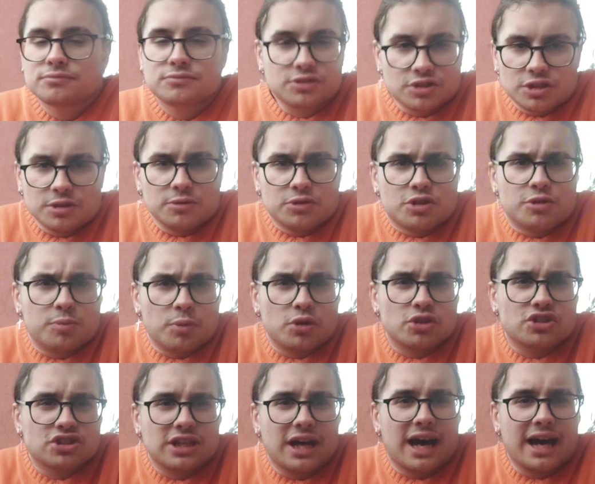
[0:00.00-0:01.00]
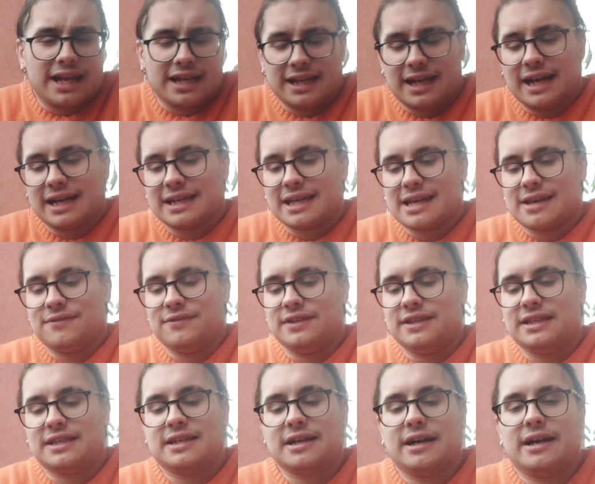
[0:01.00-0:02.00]
Ci, ci può stare anche che
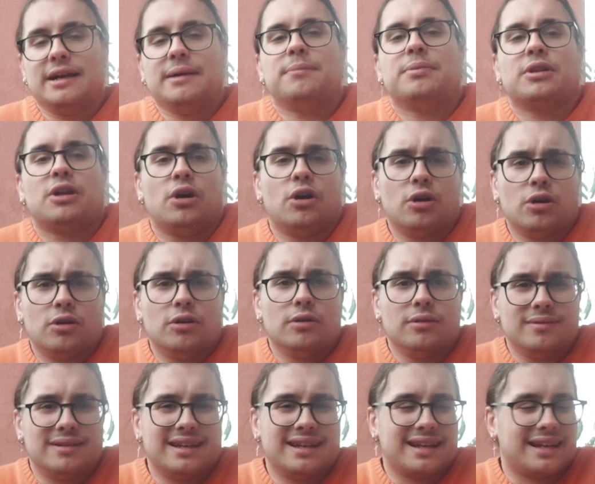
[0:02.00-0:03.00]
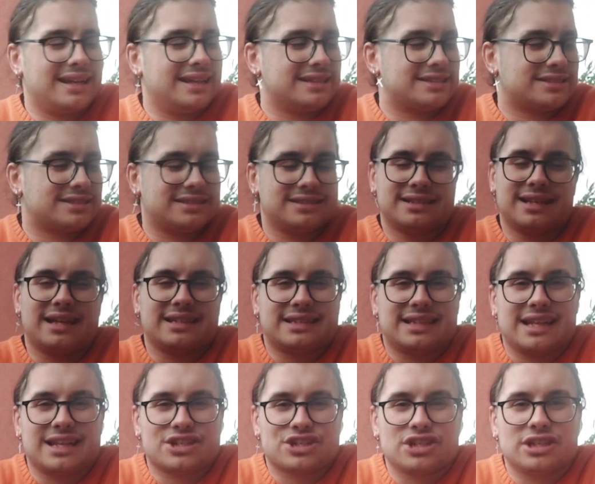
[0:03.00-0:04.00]
vinca, eh, però era
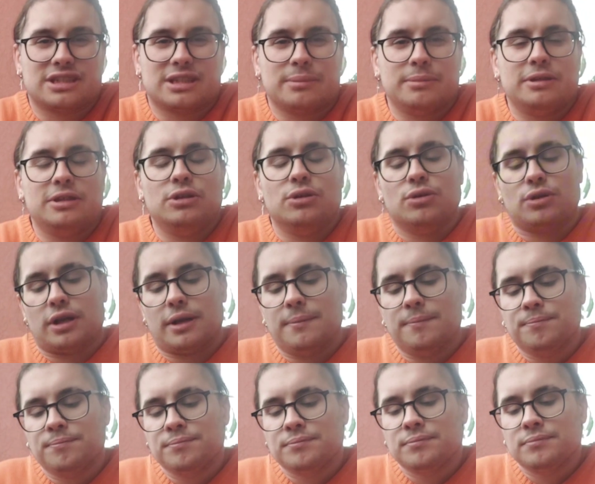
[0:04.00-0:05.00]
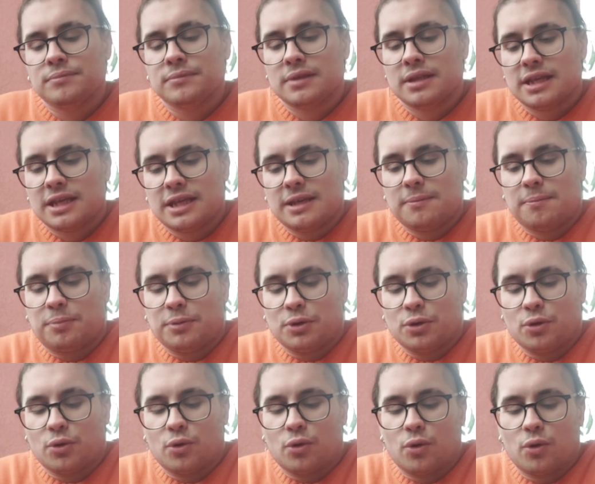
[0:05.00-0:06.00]
stata la scelta migliore. In
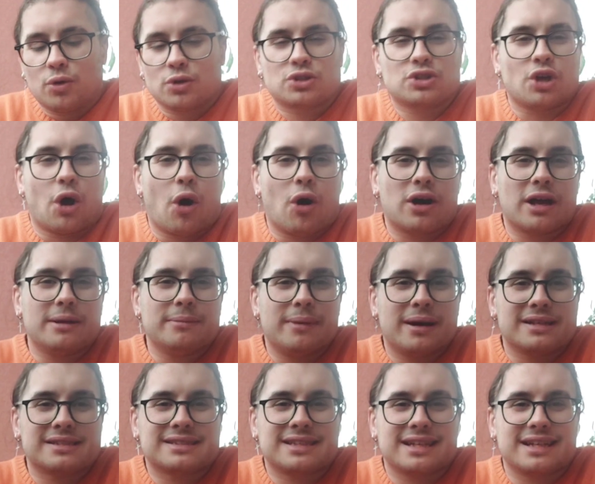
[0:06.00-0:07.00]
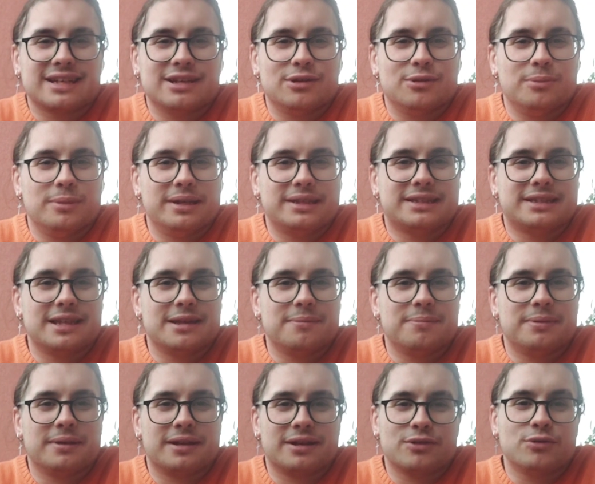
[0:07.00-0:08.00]
più so che il Mustang lo mette
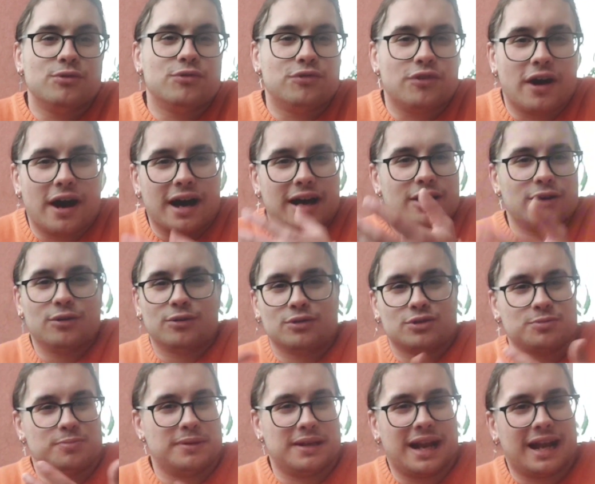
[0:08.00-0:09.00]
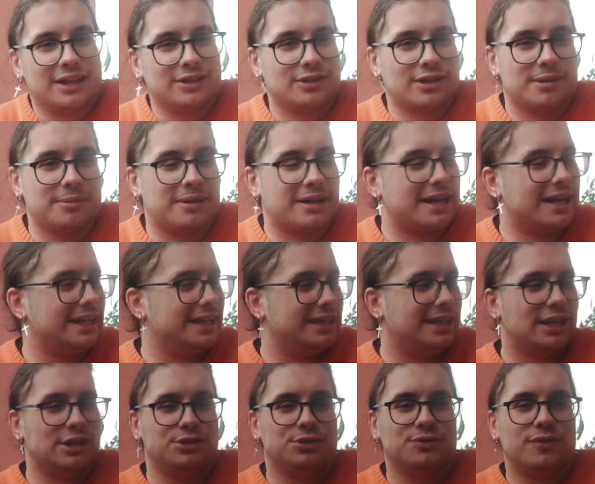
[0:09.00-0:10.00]
per gufarlo, sperando che magari
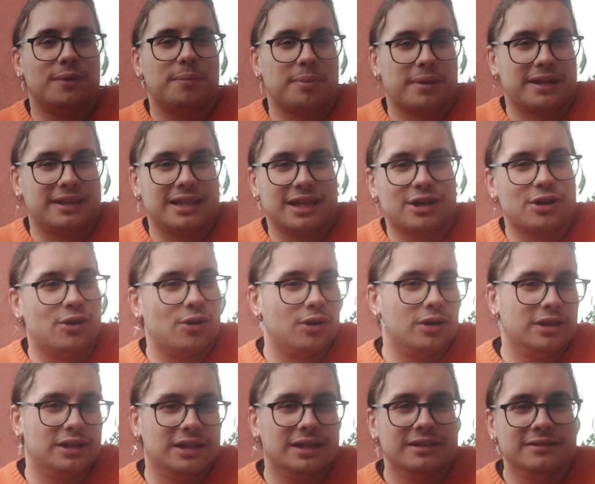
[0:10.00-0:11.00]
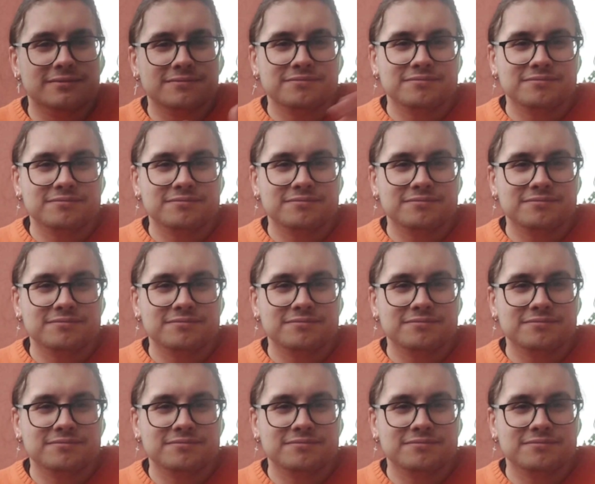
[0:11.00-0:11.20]
la Juve prenda gol,